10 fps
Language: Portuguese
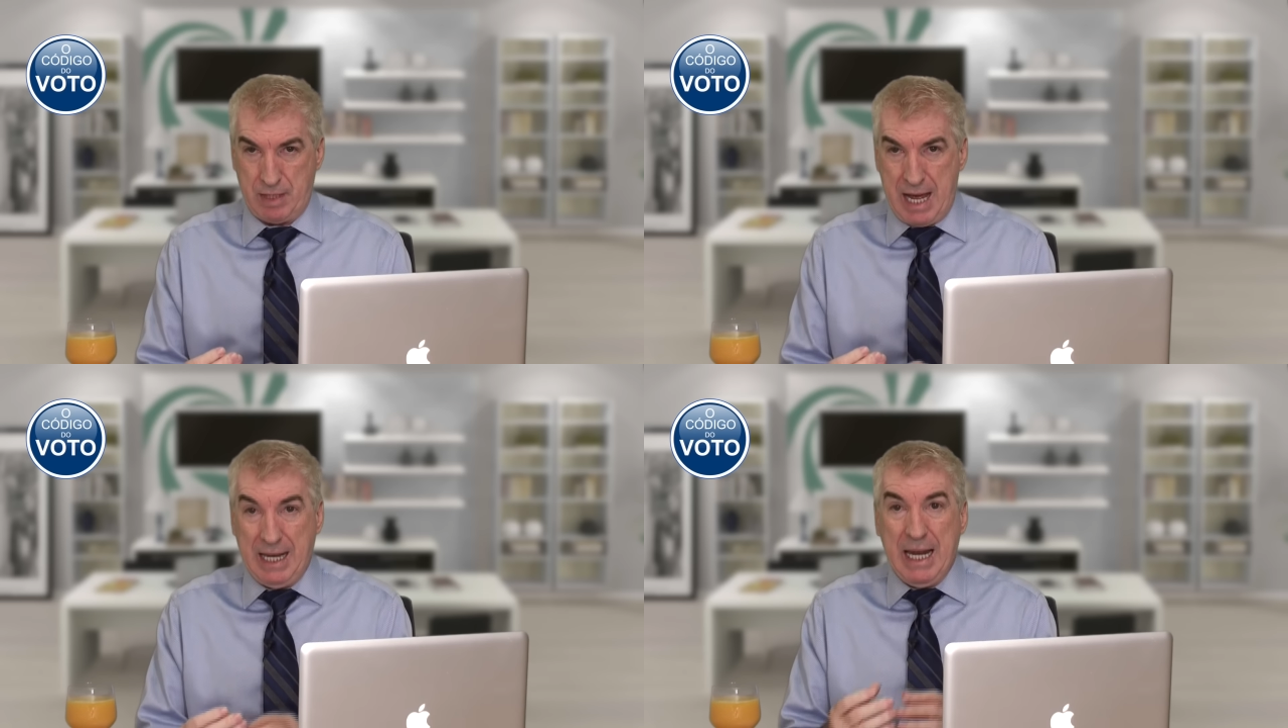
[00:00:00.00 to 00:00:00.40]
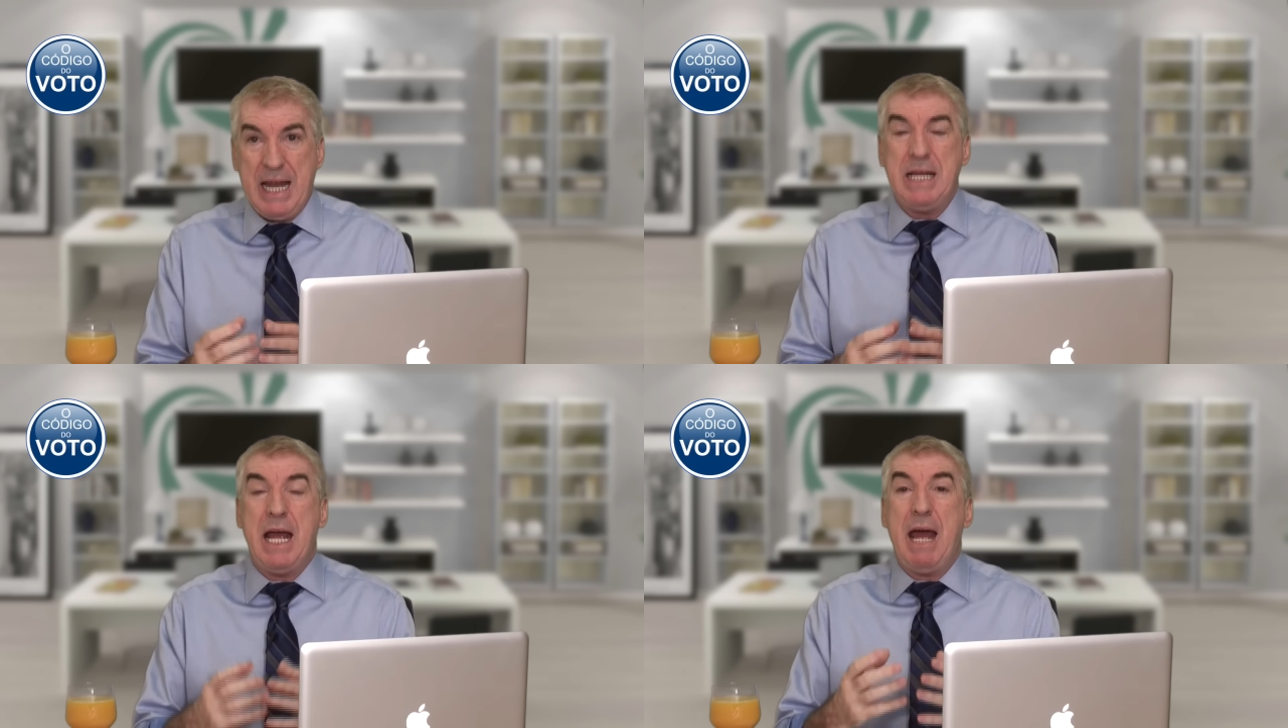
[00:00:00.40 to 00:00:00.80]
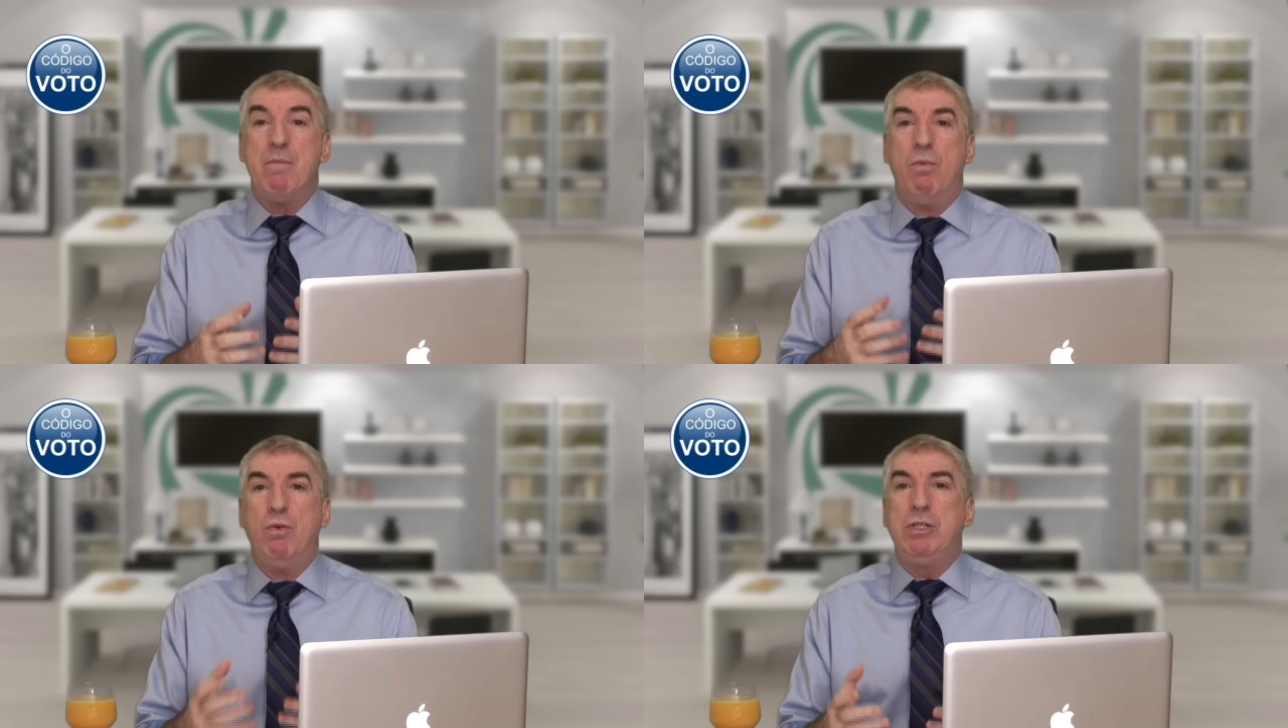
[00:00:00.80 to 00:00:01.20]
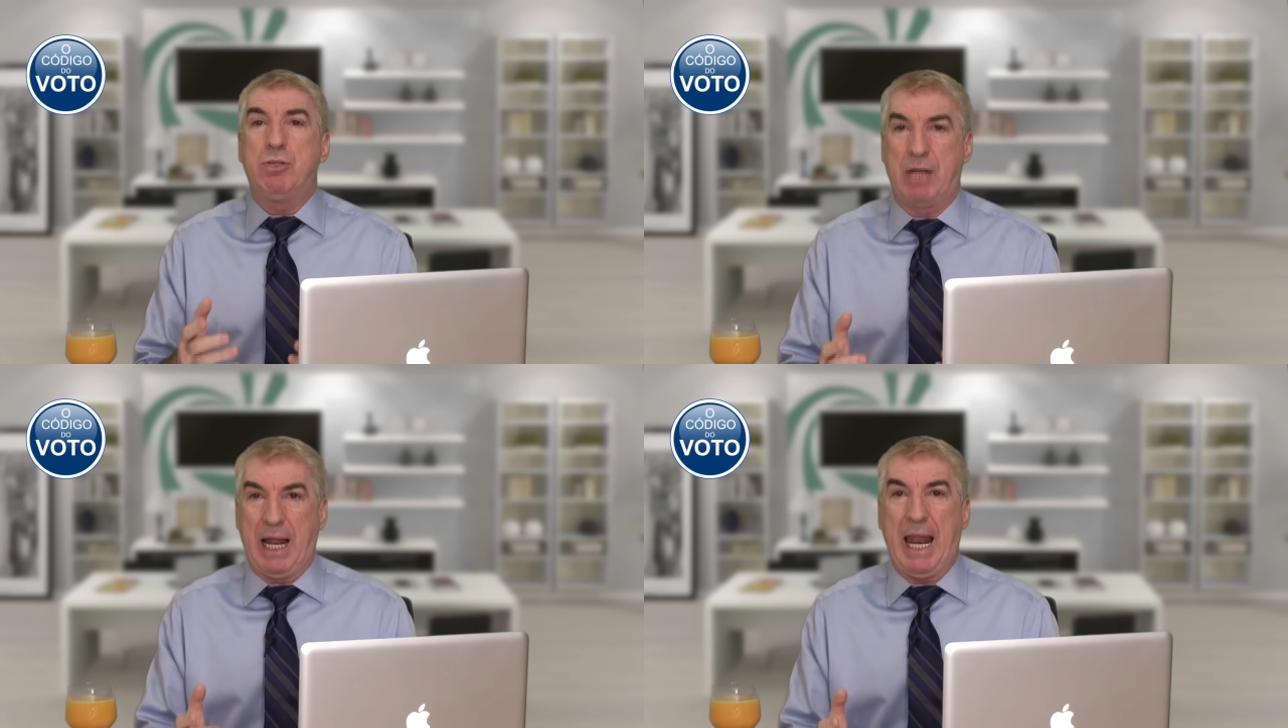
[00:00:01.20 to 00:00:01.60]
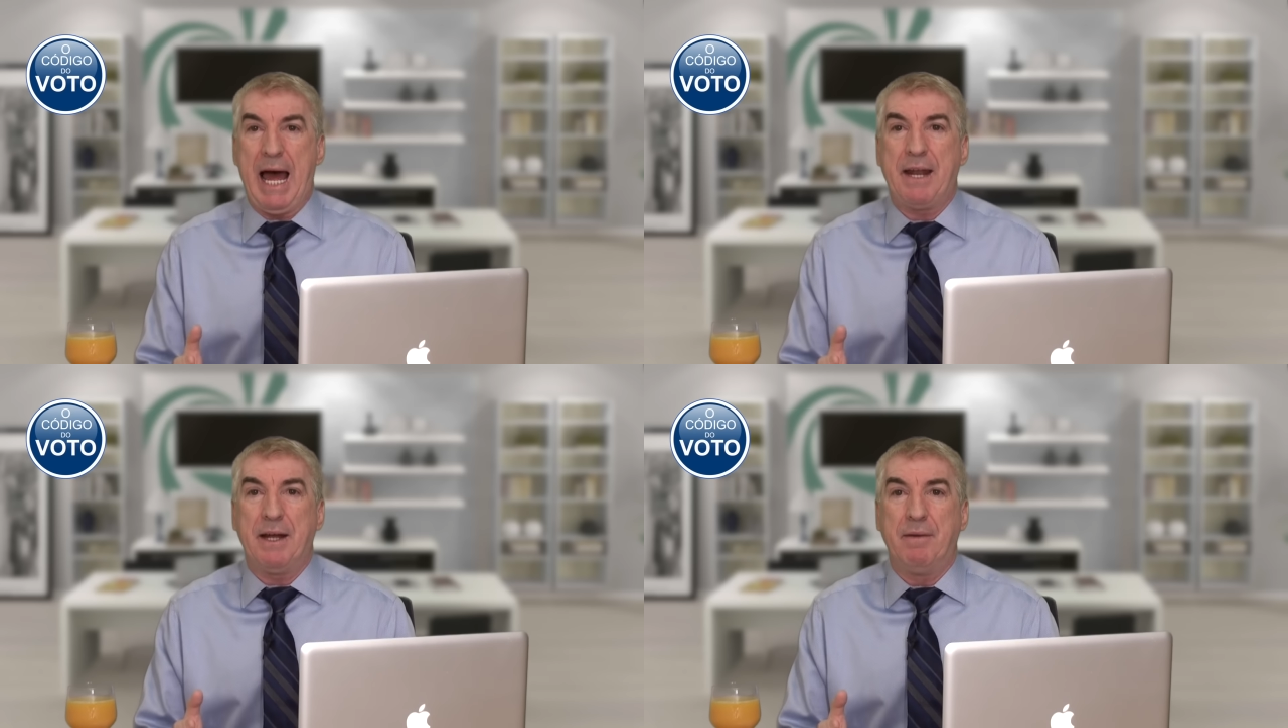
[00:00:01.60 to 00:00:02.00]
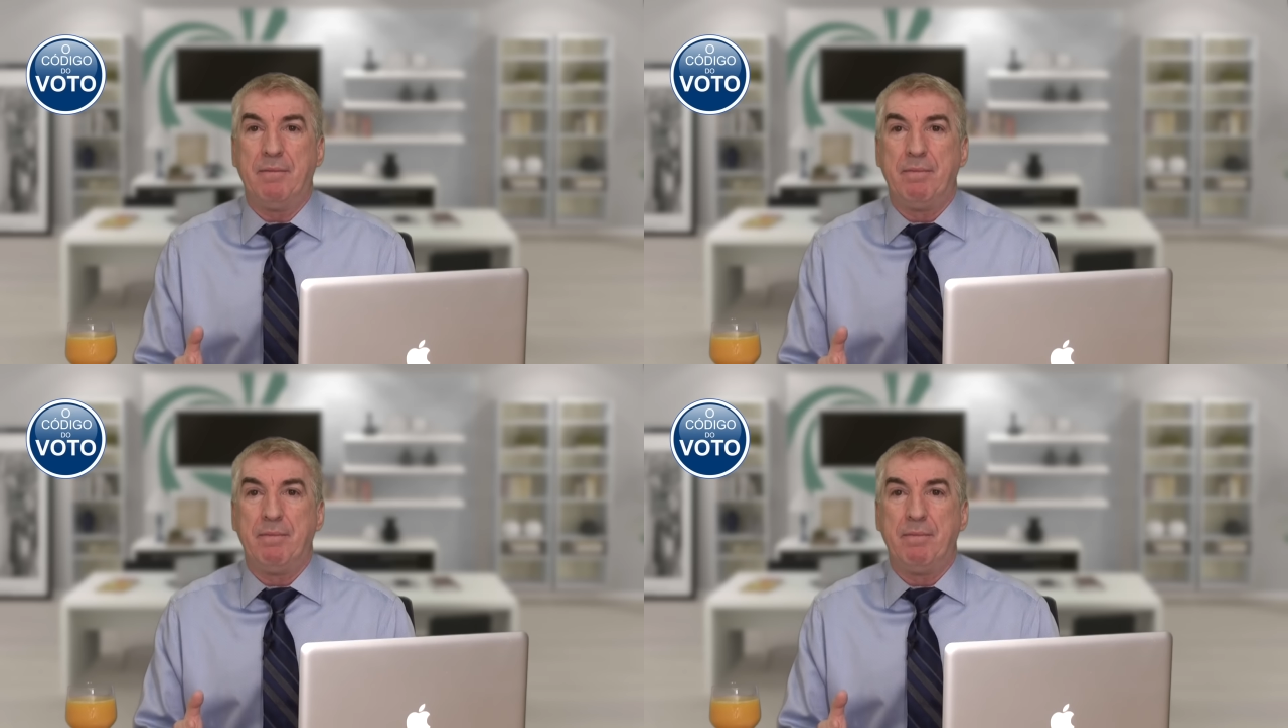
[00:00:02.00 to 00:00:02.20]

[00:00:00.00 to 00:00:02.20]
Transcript: A lei é muito clara